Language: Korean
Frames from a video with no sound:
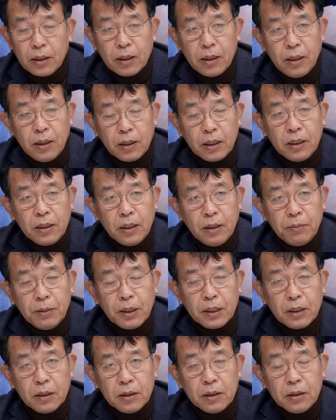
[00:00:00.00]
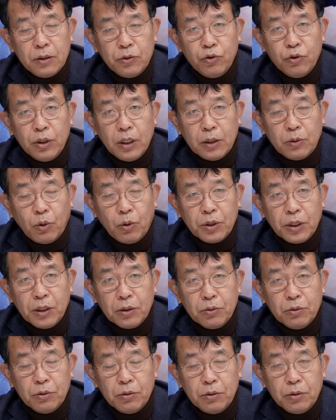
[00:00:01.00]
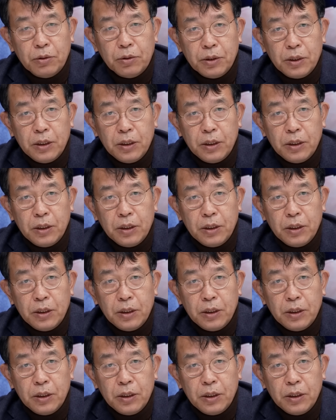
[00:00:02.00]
이렇게 되면은 네. 윤 대통령도